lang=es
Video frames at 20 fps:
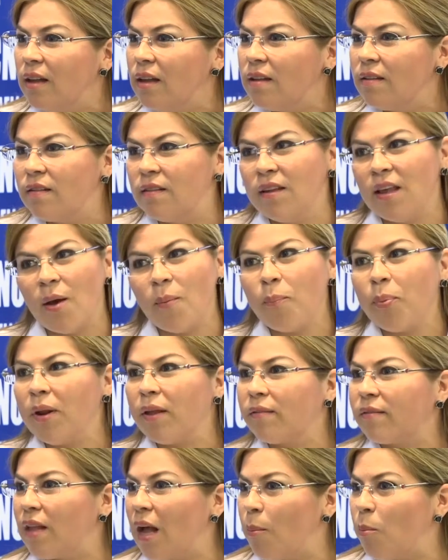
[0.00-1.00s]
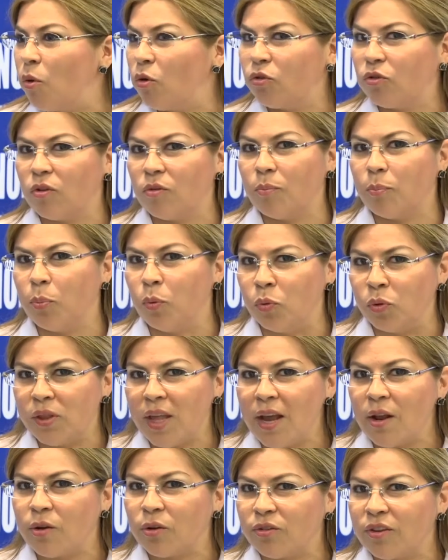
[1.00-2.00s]
siempre estamos
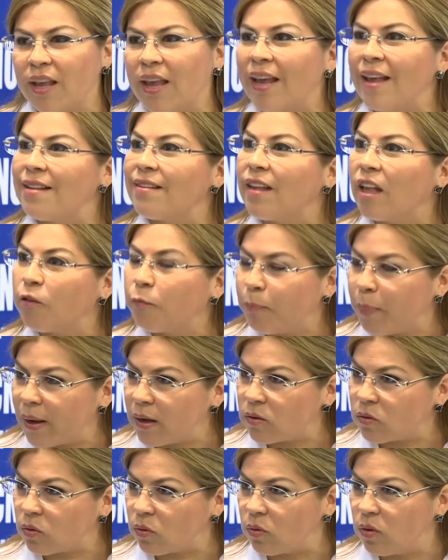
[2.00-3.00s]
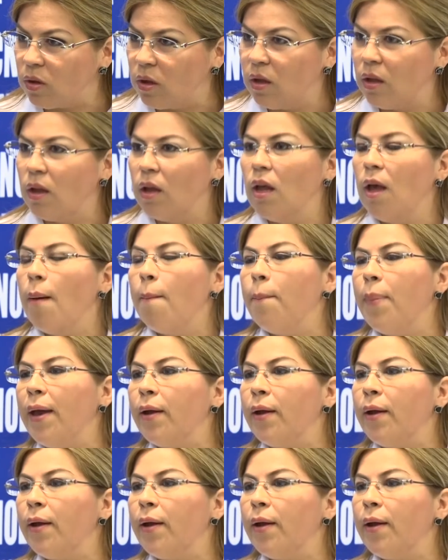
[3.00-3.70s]
punteros en ese aspecto. Pero